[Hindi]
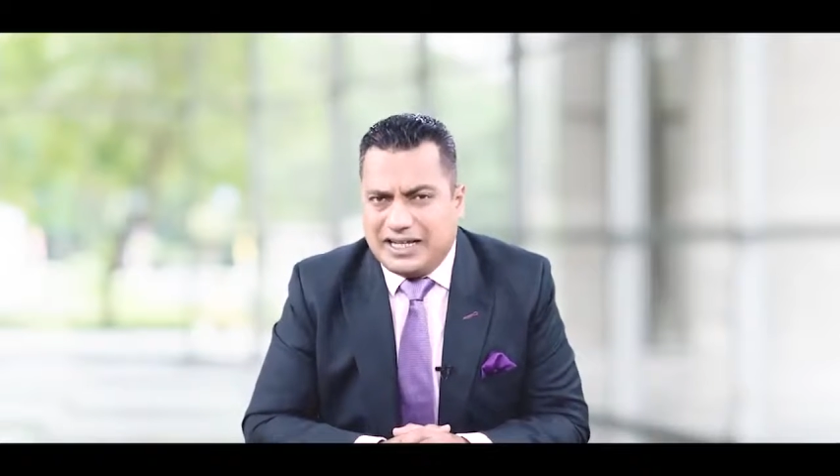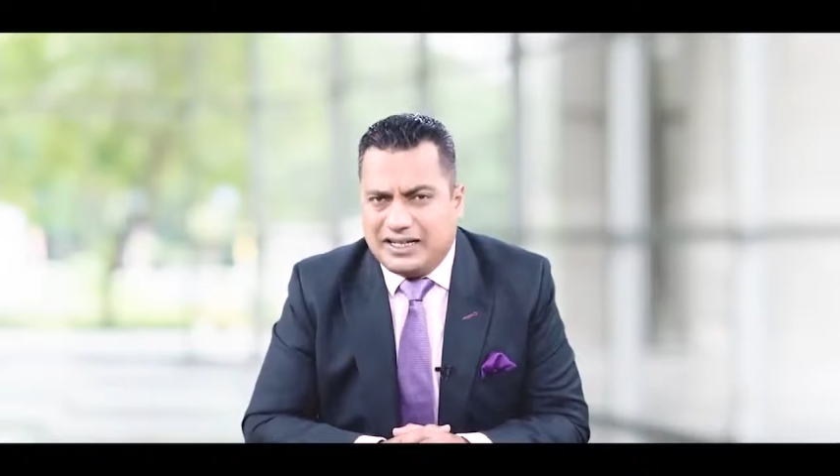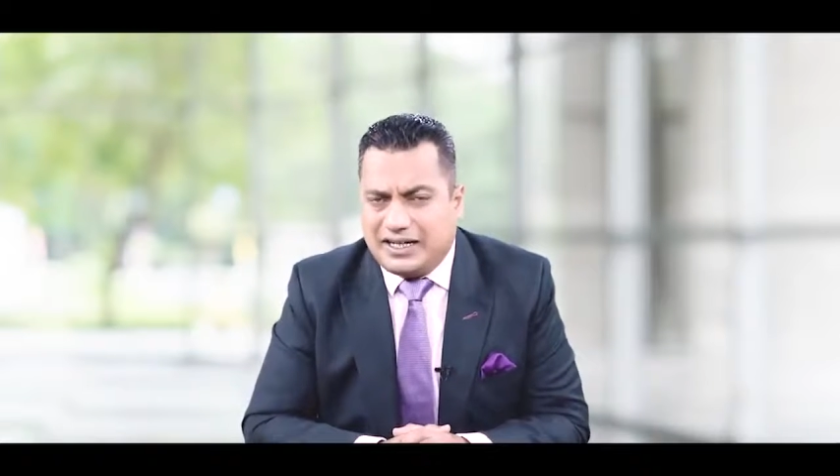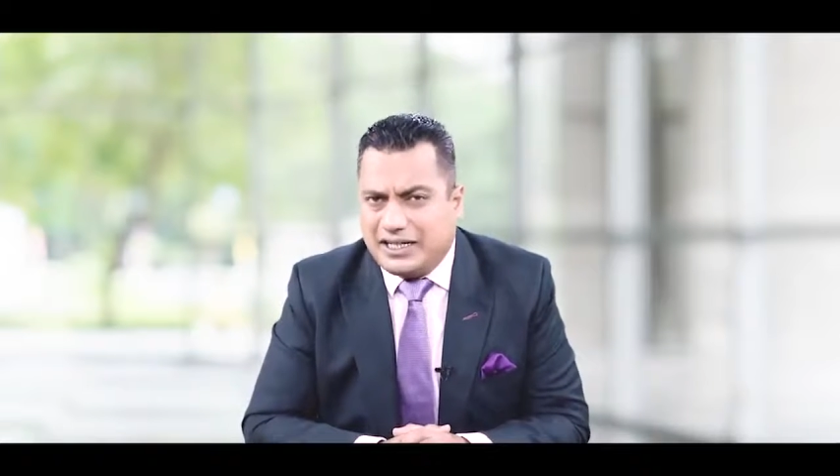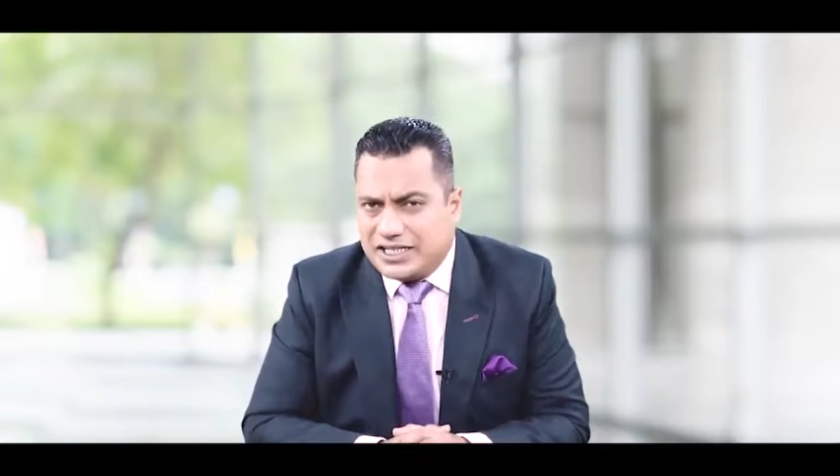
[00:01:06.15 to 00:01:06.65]
के
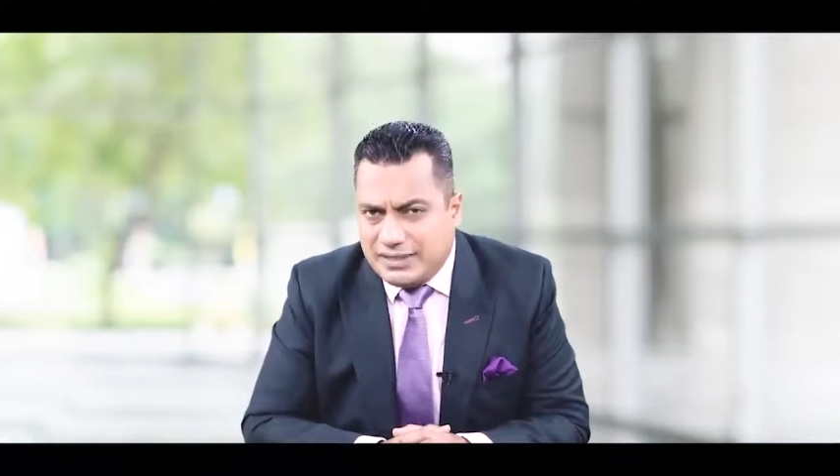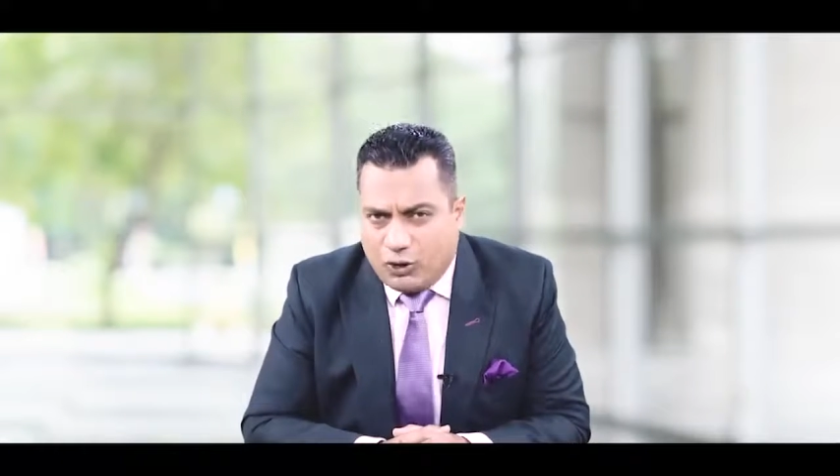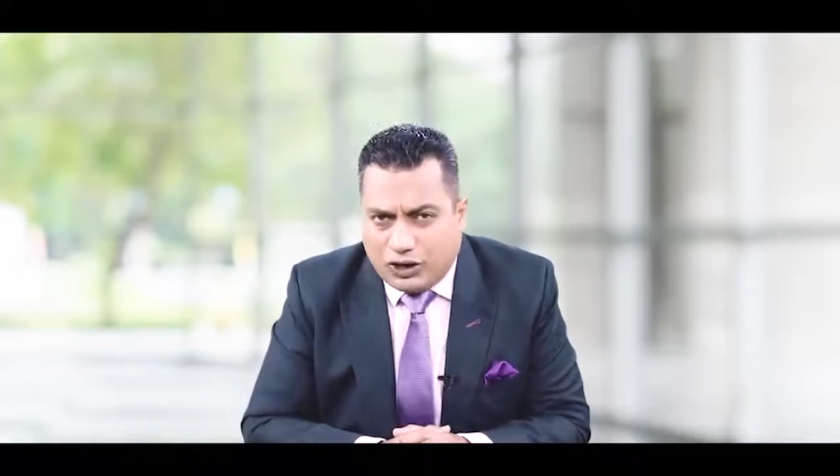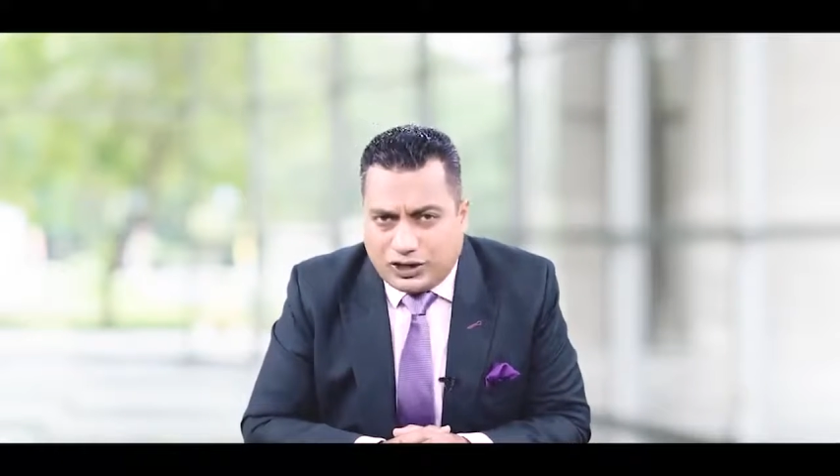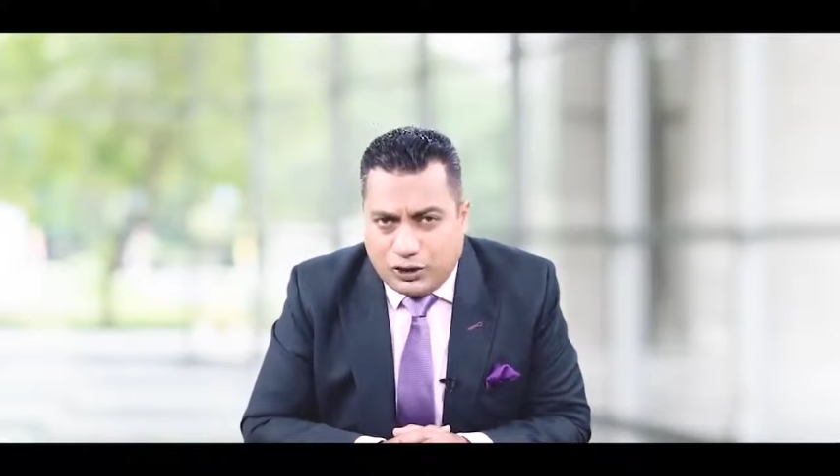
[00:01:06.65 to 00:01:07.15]
अंदर कि इसकी
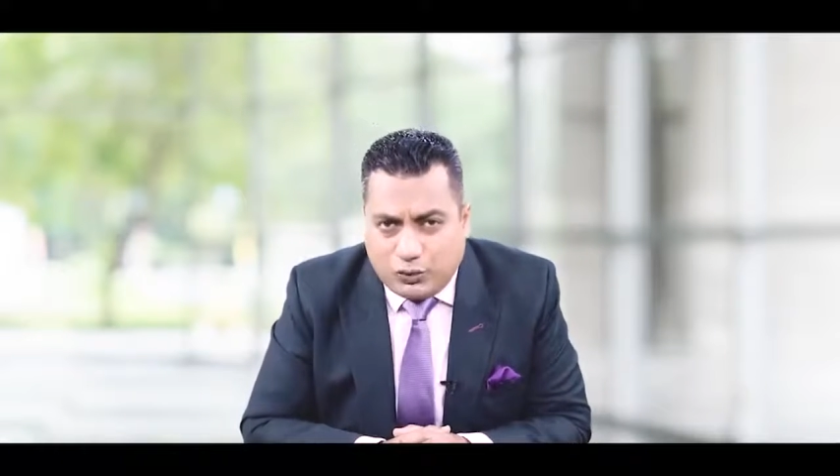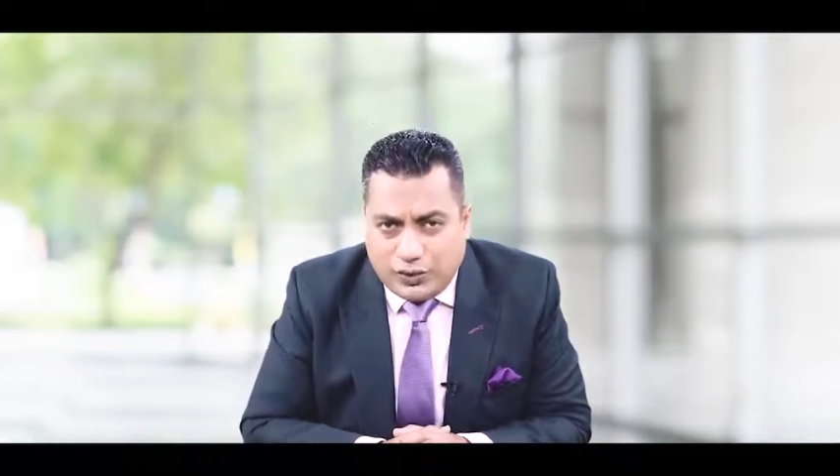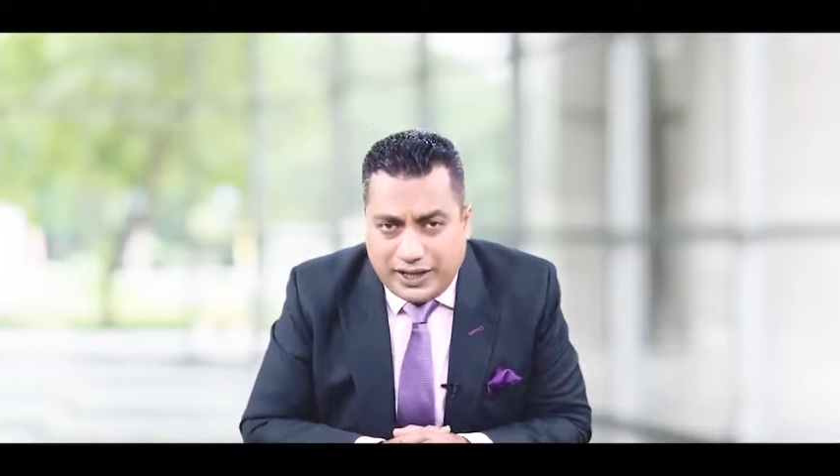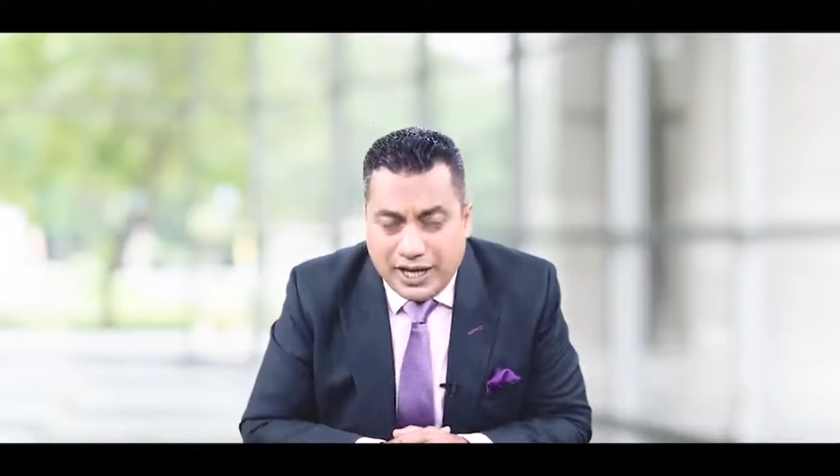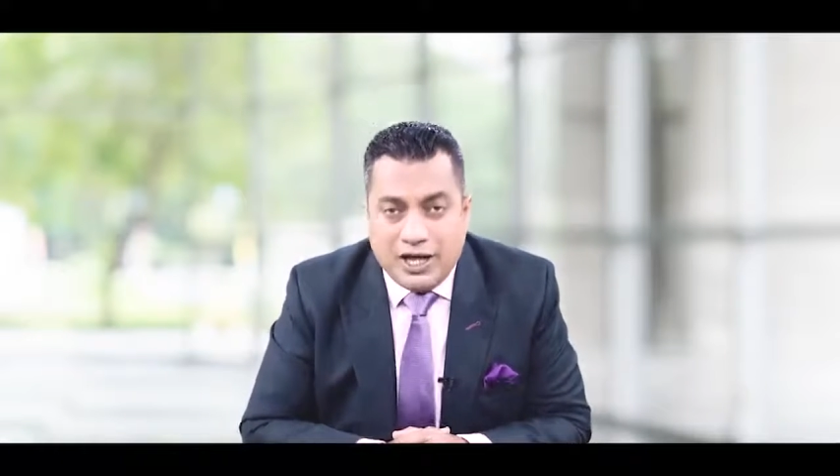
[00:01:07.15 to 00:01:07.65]
मौत क्यों
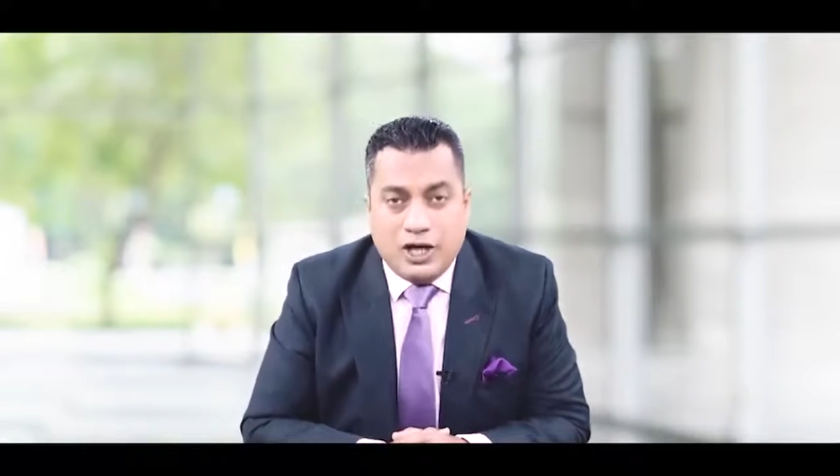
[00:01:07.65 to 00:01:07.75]
हुई